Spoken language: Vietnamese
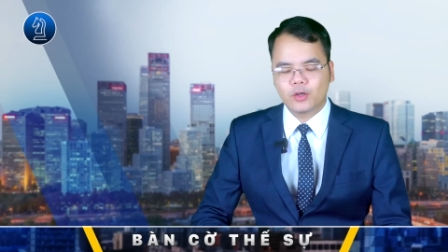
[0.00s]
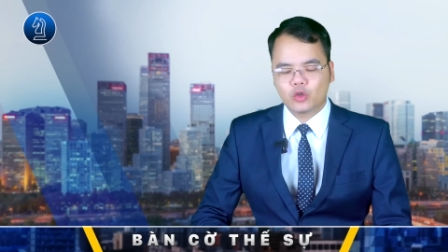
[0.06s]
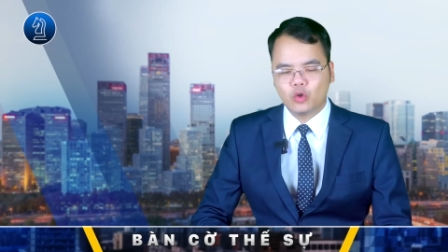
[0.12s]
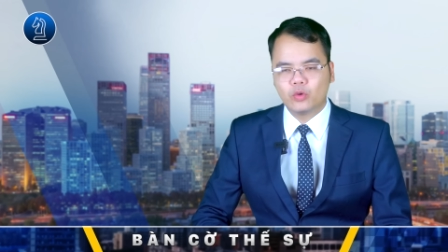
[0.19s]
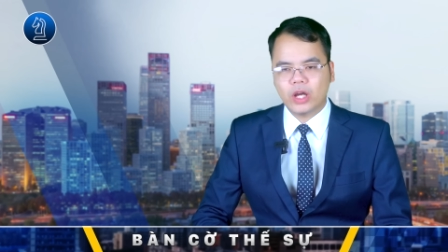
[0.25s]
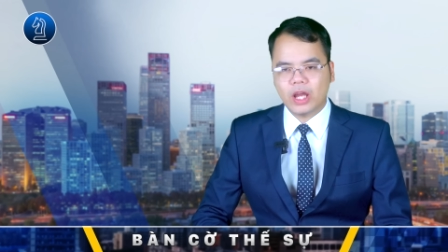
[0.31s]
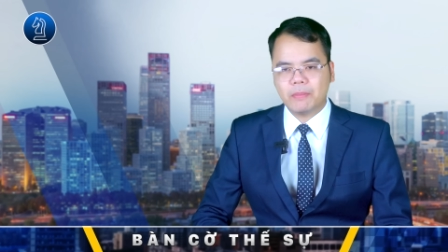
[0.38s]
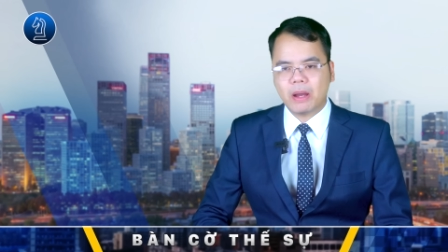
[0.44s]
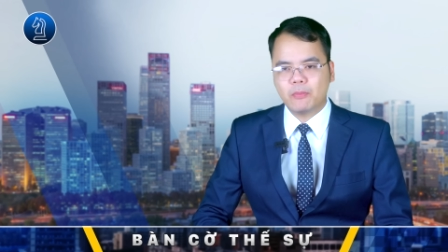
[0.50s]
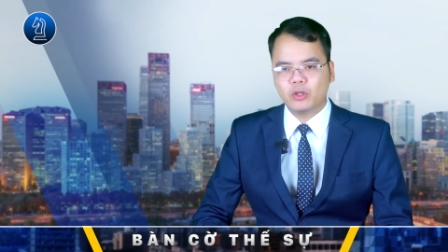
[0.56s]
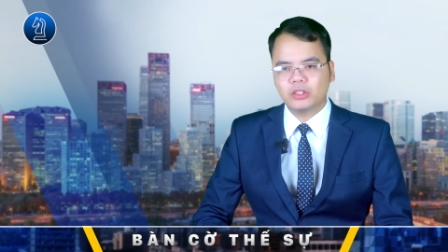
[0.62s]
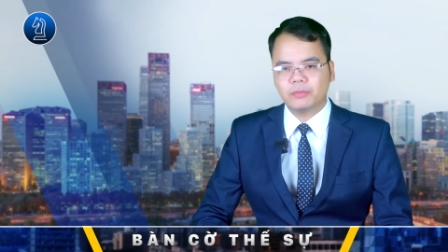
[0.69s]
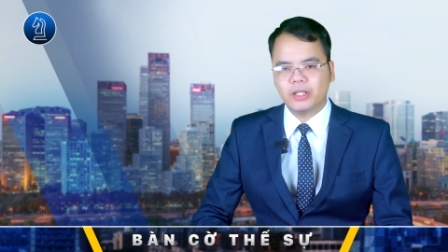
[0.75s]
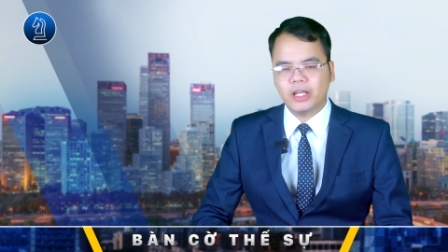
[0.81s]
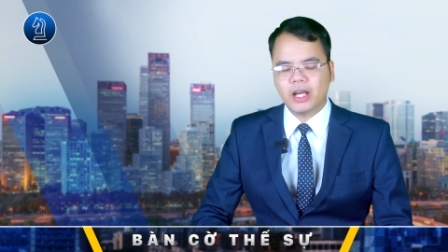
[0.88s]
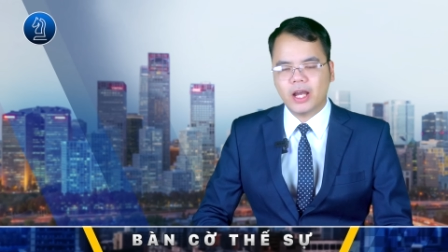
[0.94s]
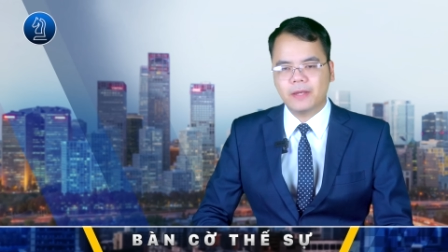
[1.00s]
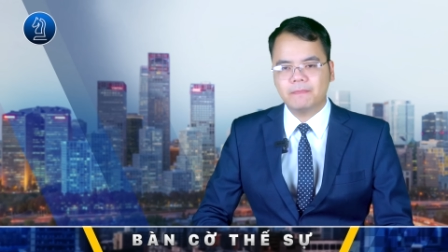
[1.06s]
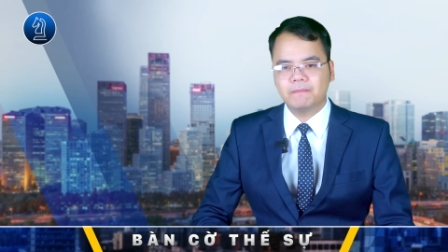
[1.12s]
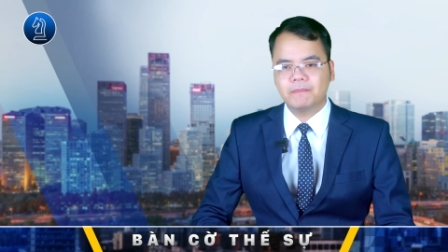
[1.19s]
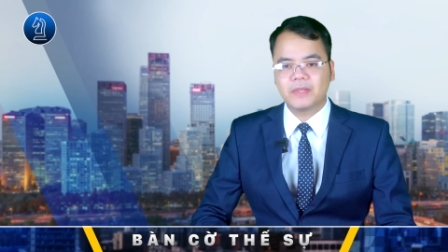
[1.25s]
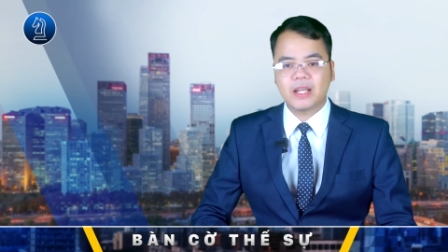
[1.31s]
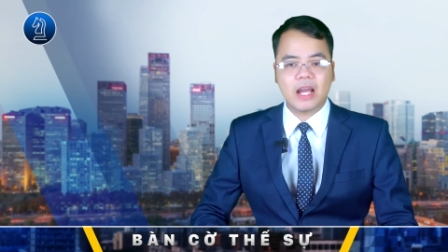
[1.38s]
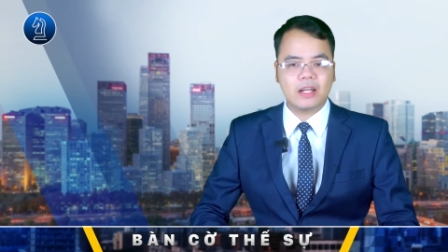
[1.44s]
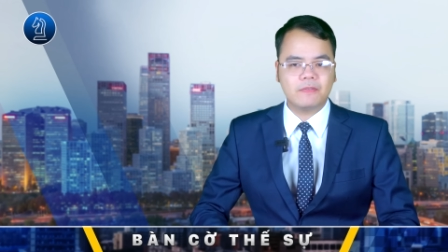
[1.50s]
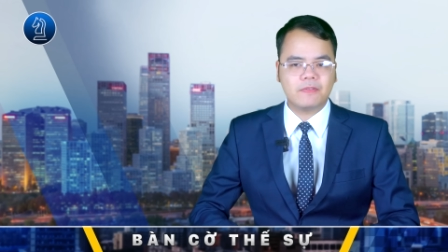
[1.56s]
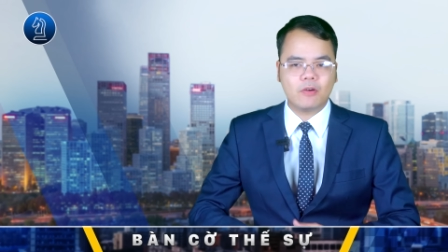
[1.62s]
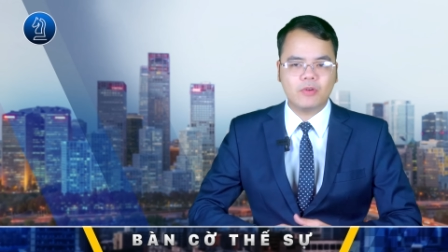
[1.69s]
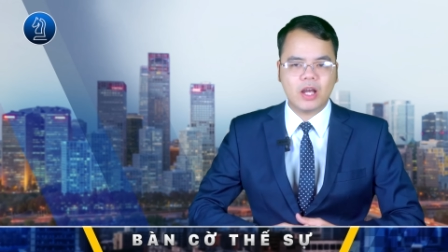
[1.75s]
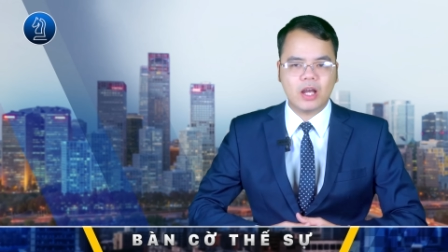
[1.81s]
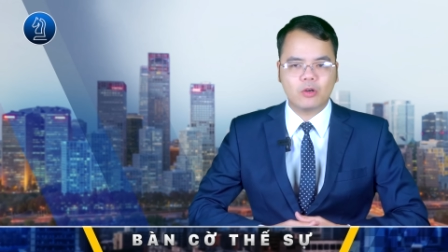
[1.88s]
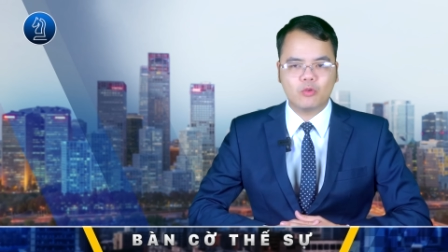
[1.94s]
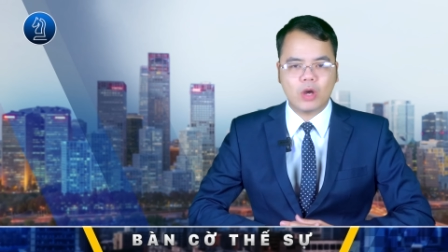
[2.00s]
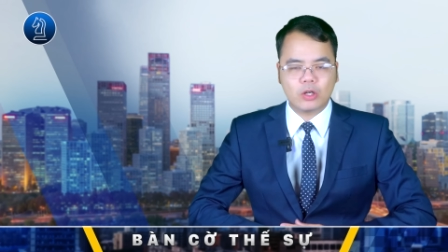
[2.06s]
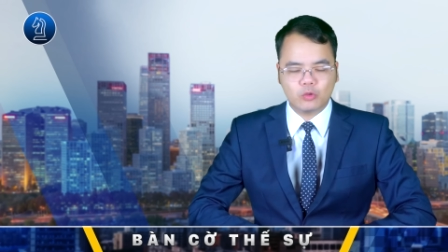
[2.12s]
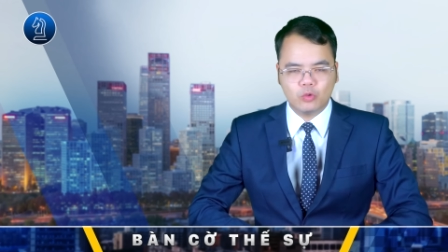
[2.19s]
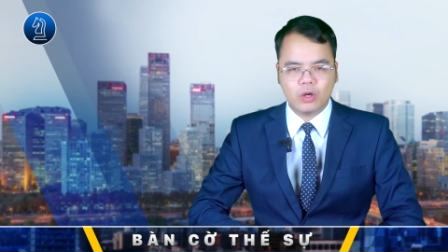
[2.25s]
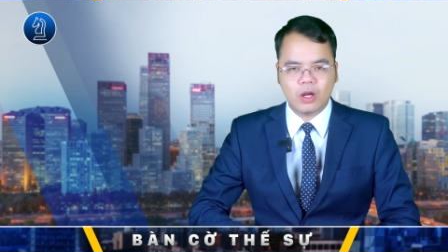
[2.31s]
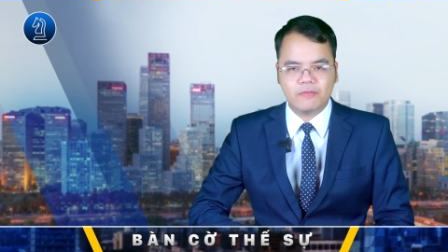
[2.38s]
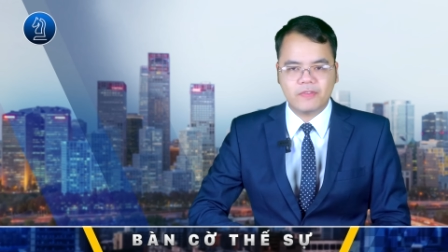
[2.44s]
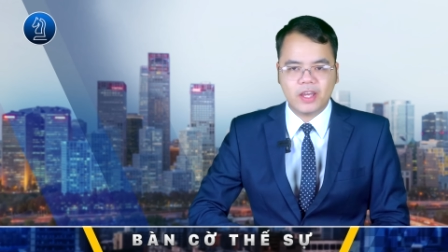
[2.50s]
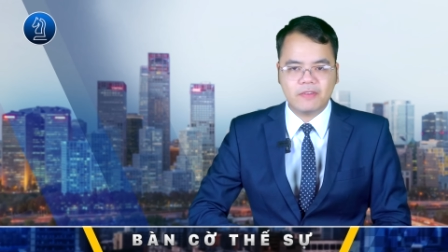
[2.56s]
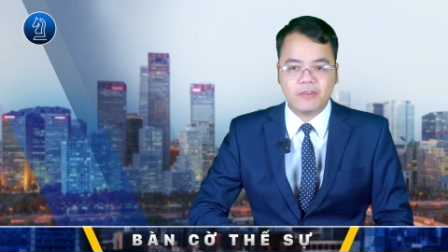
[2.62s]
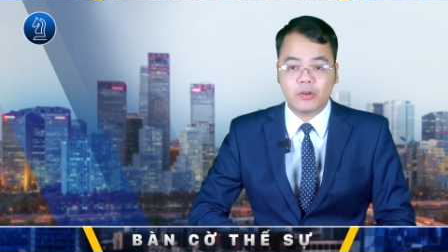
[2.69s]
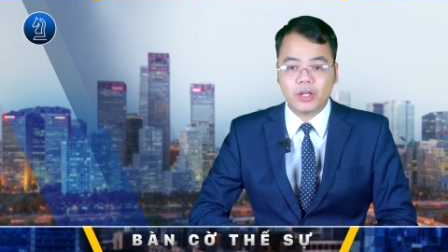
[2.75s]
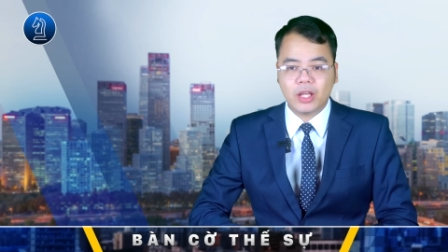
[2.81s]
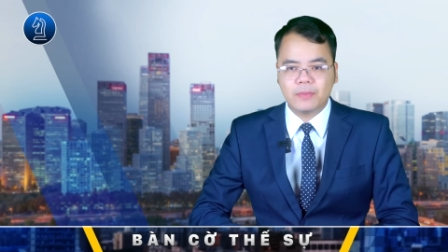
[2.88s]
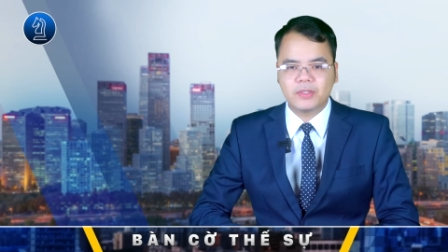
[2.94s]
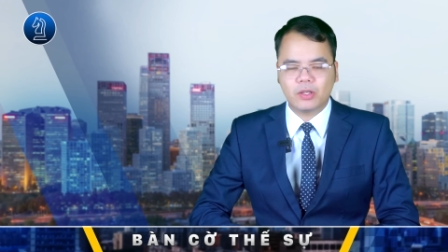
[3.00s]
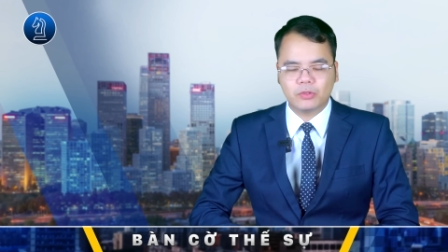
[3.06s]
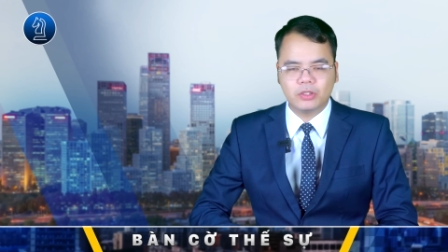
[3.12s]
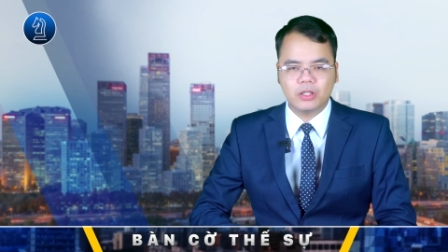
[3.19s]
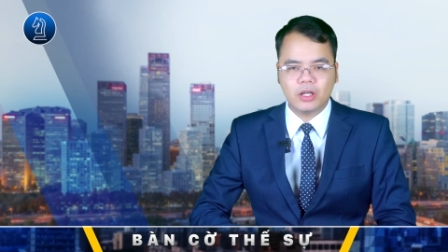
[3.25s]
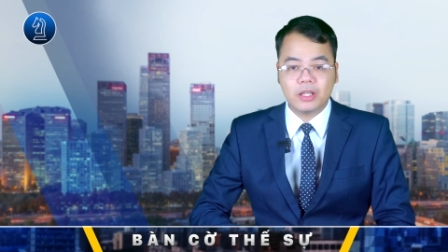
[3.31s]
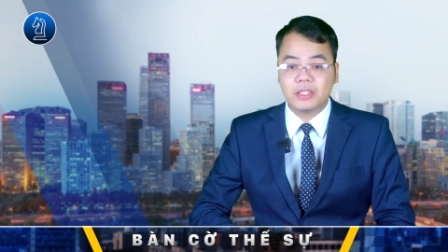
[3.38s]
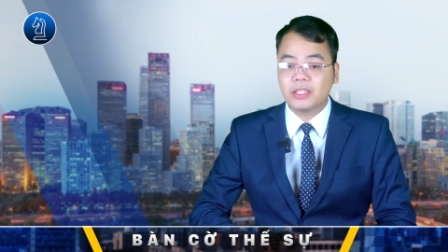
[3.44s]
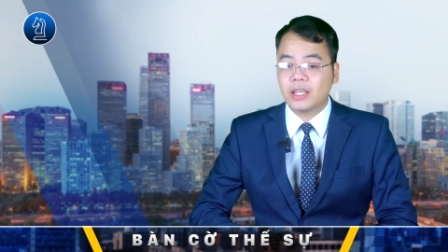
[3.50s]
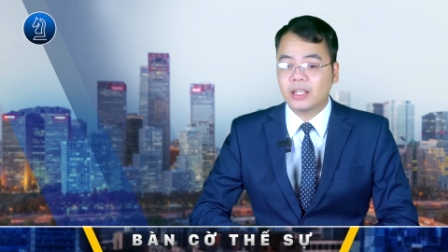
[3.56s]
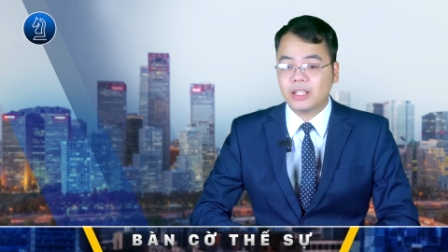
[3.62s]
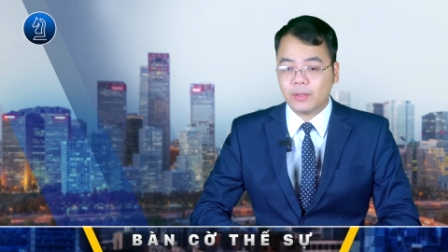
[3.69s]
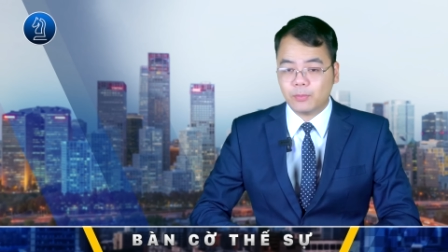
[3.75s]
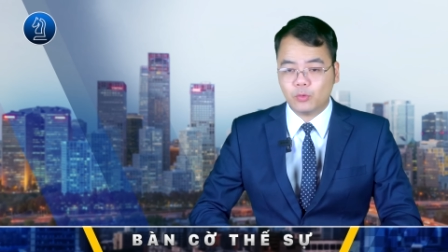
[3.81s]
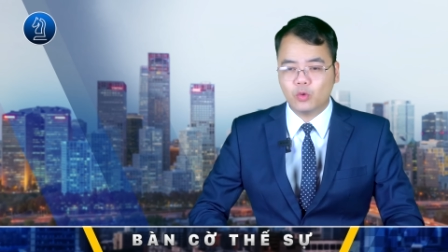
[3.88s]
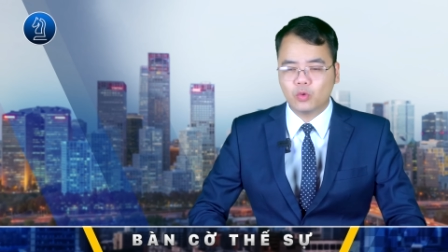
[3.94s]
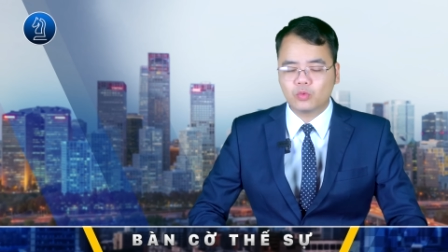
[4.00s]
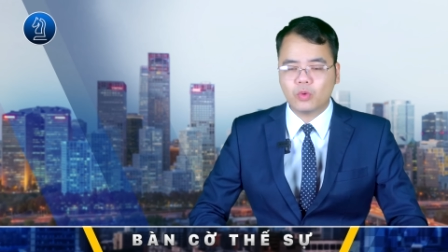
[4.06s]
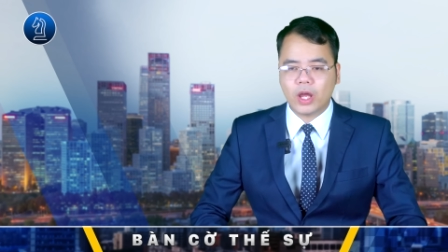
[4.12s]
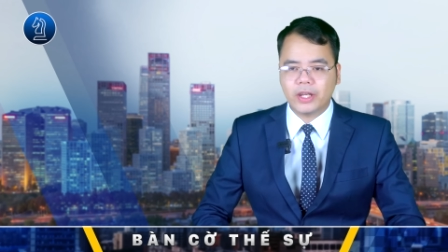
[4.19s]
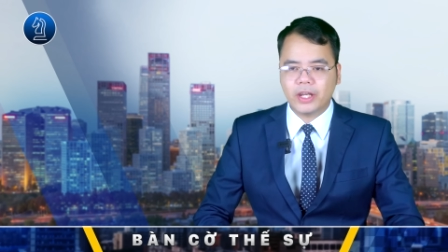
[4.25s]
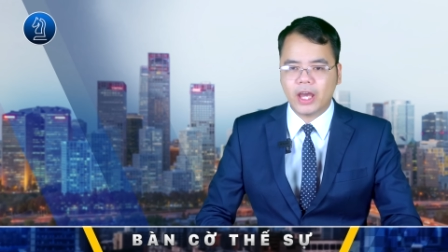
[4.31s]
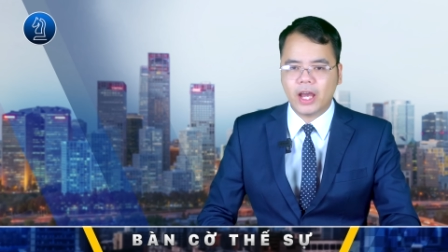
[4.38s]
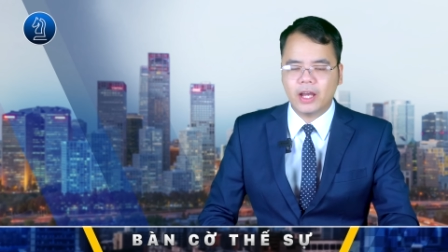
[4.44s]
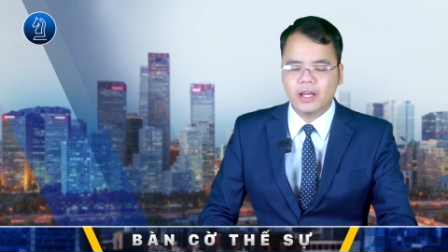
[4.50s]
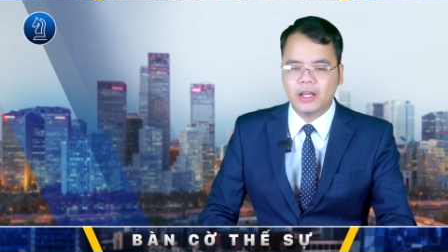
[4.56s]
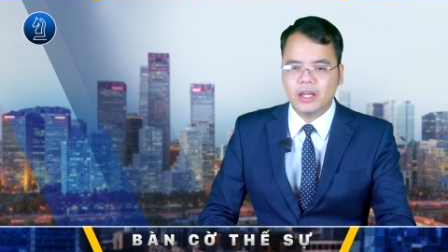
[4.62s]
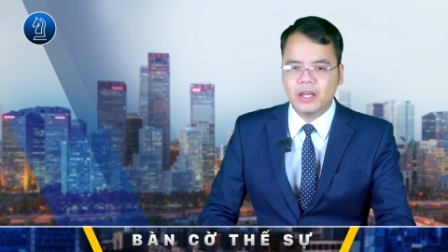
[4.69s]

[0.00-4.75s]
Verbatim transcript: Cùng ngày 31 tháng 12, Nga đã phóng hàng loạt UAV vào đêm giao thừa trên khắp Ukraine,